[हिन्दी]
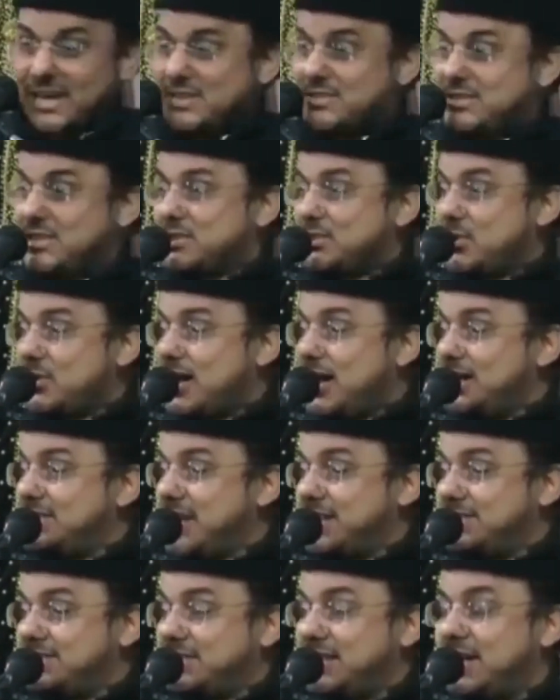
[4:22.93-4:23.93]
हर चीज को खा
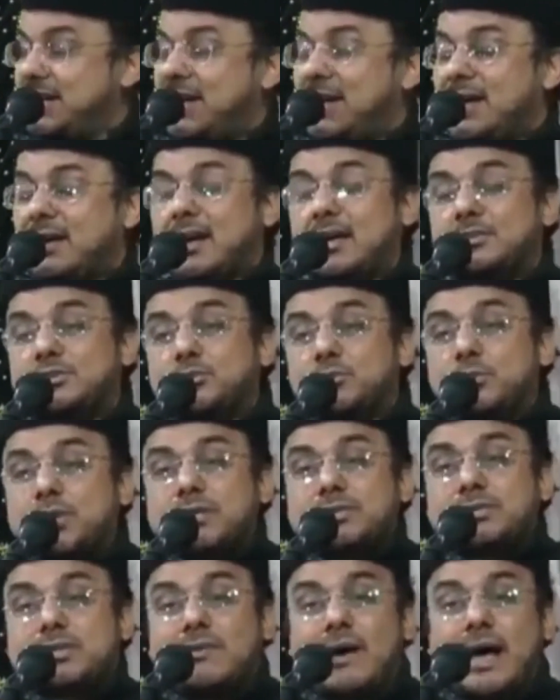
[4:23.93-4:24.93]
जाती है कहा
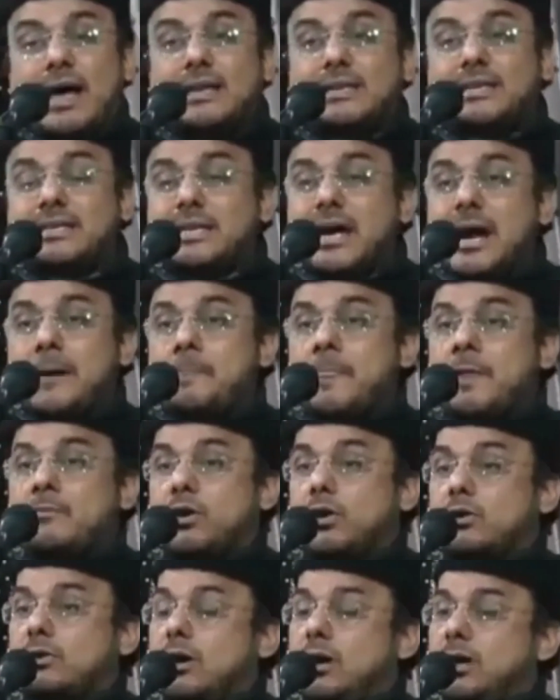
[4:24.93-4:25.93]
तूने सवाल किया
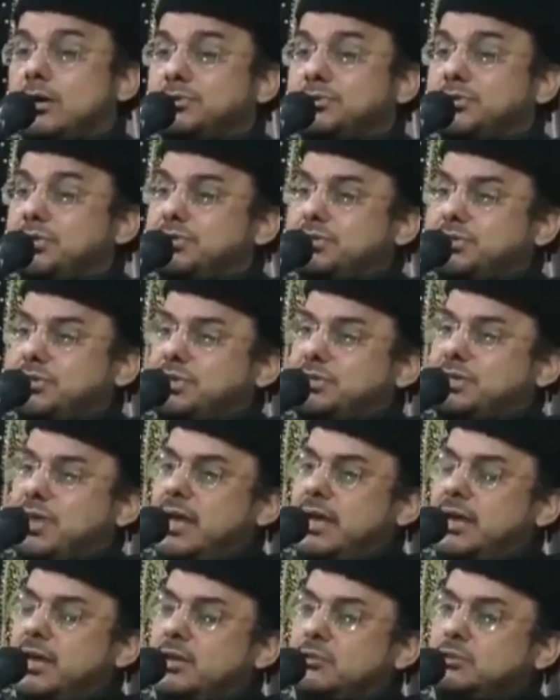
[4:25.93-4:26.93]
वो कौन सी चीज
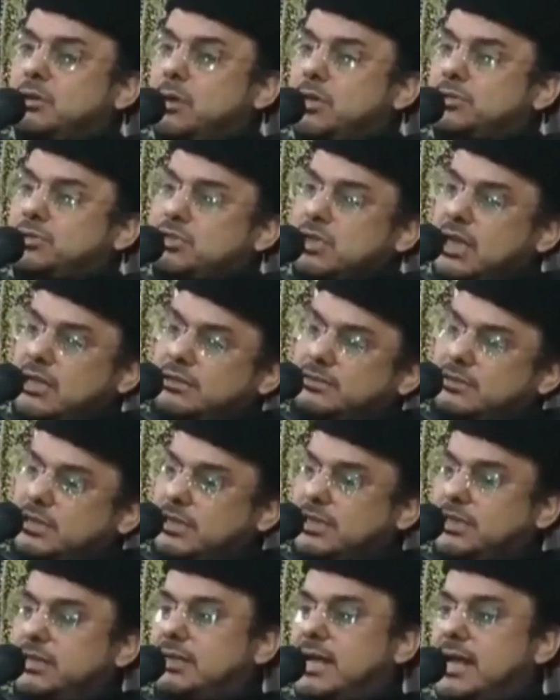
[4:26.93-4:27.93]
है जो बस चलती
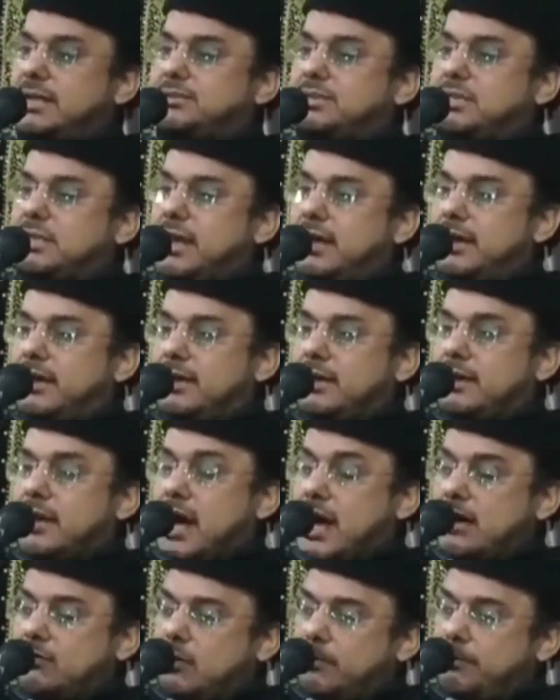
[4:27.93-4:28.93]
ही रहती है
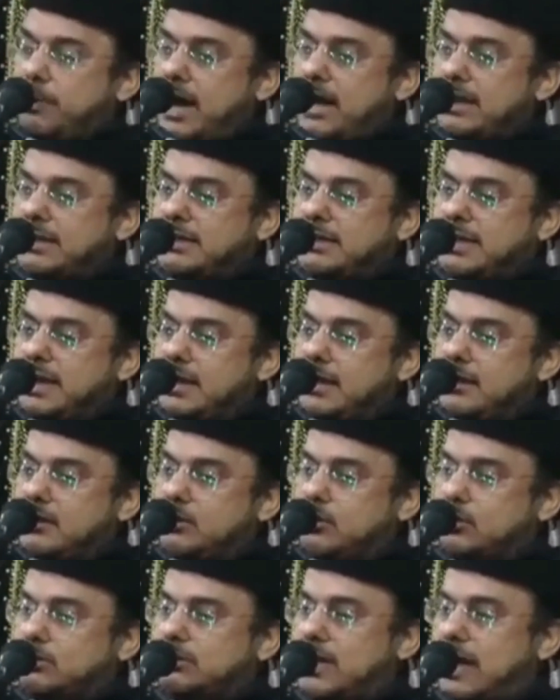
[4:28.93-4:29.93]
कहा वो पानी
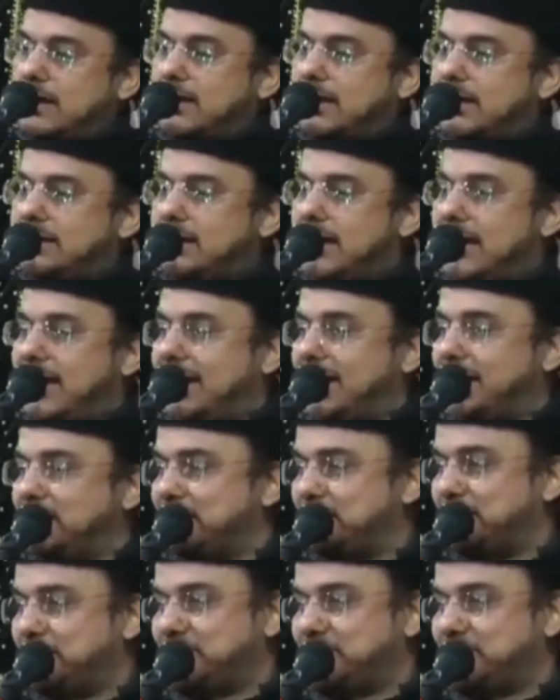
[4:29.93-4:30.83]
है रुकता नहीं है